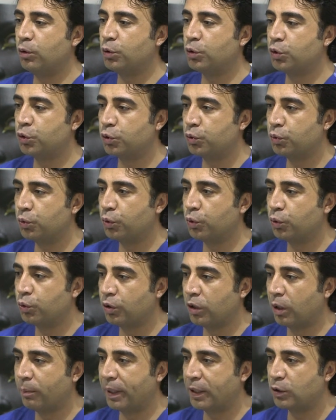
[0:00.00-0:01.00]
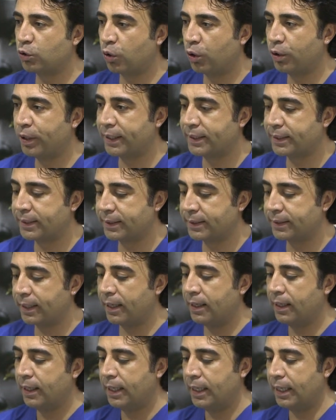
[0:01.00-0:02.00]
3 uygulama
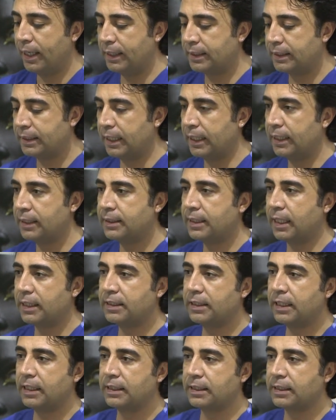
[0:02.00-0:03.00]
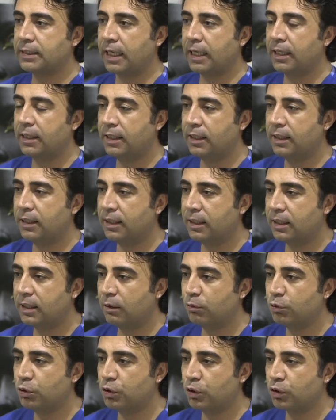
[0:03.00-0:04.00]
sonrasında eski saçlarınıza e,
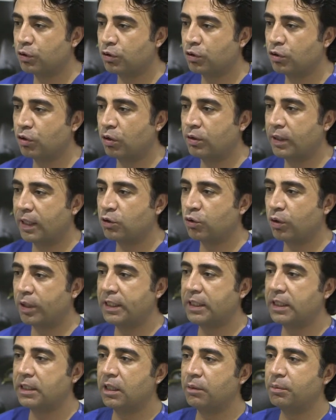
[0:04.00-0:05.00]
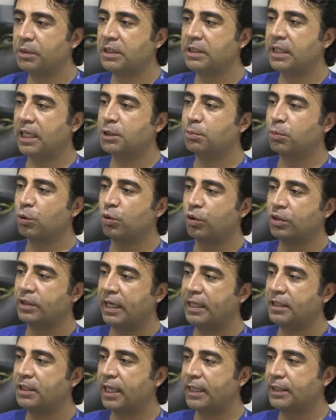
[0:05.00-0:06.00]
kavuşuyorsunuz. Ondan sonra yılda bir saç botoks
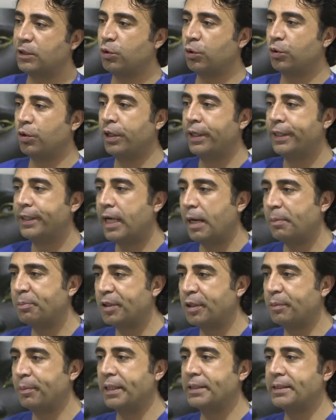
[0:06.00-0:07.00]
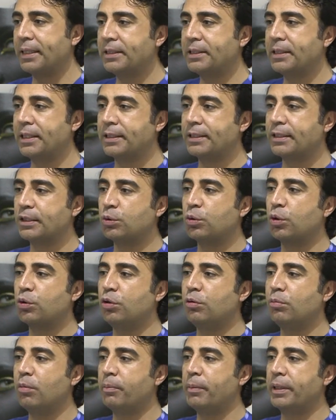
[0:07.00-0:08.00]
enjeksiyonu yaptırmak saçlarınızın
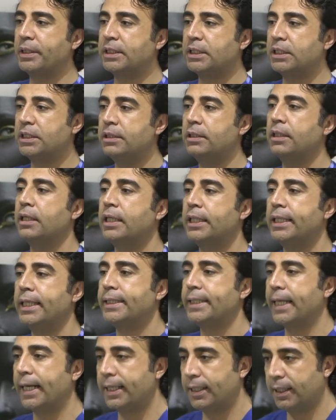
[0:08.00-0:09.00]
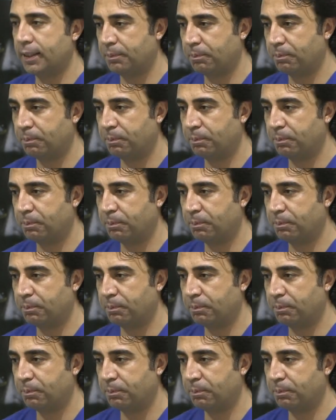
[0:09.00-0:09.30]
dökülmemesi için yeterli.